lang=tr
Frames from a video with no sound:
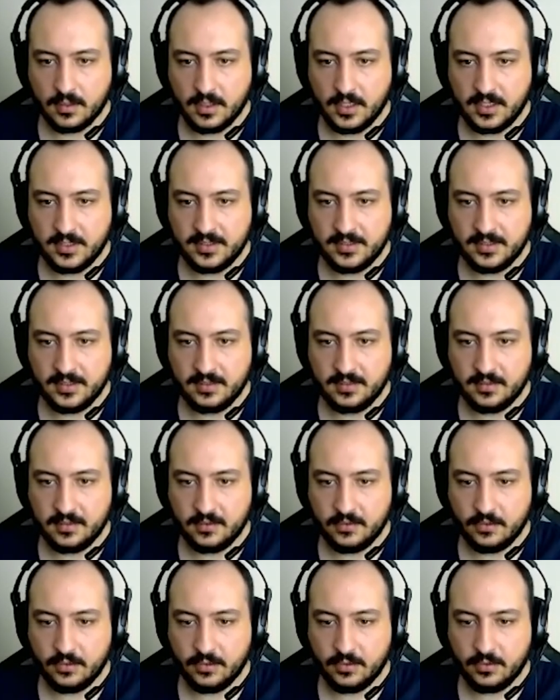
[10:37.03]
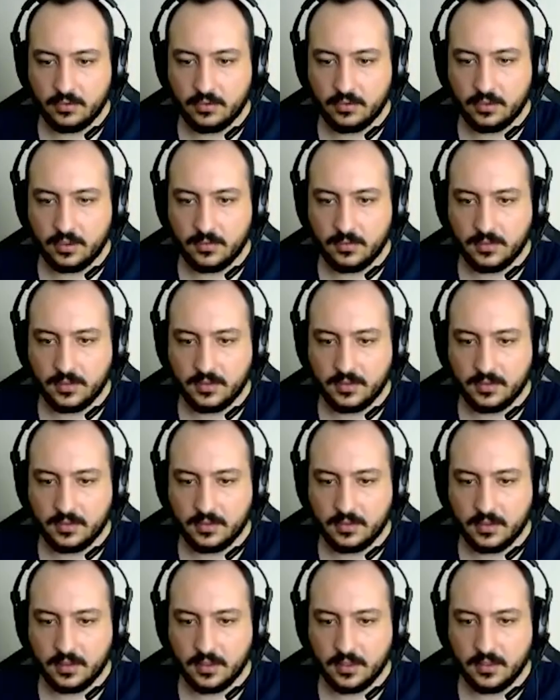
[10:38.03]
Az siktir Q'yu tutturamadık.
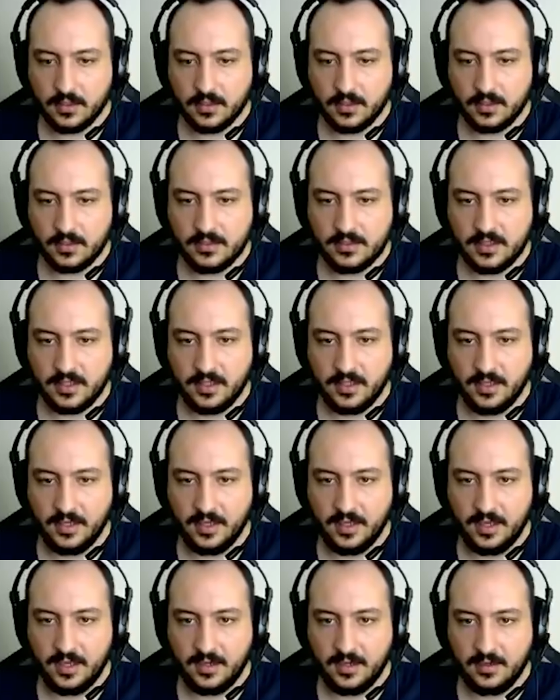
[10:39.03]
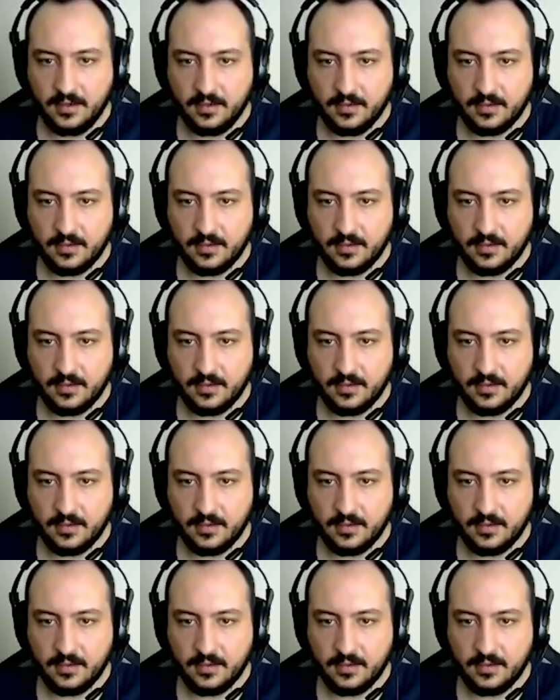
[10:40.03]
Zehir!